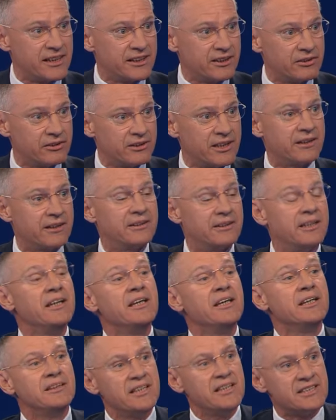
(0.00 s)
Kontakte,
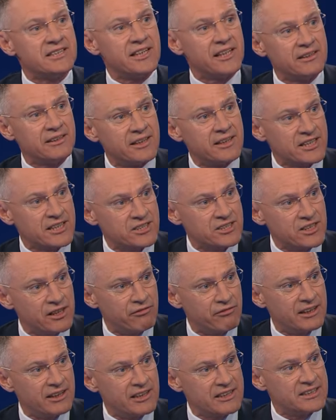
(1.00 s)
diese internationale
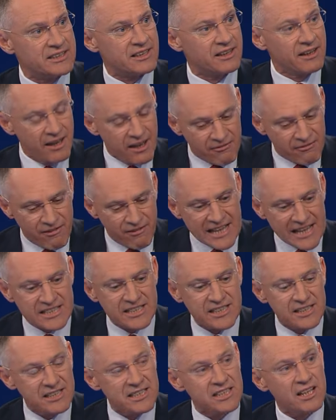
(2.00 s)
Vernetzung, weil sie
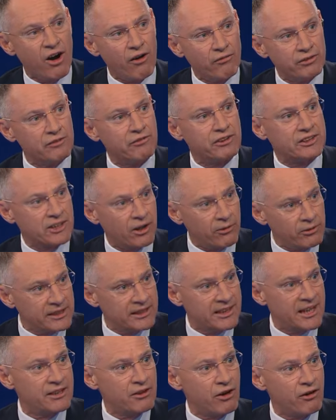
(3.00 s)
sich auf die Vertraulichkeit
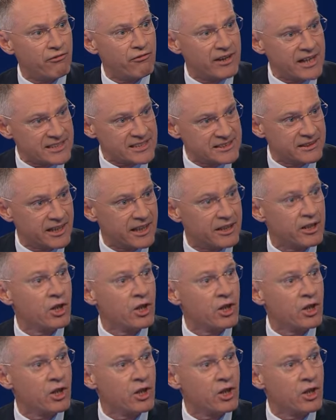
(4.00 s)
auch verlassen kann.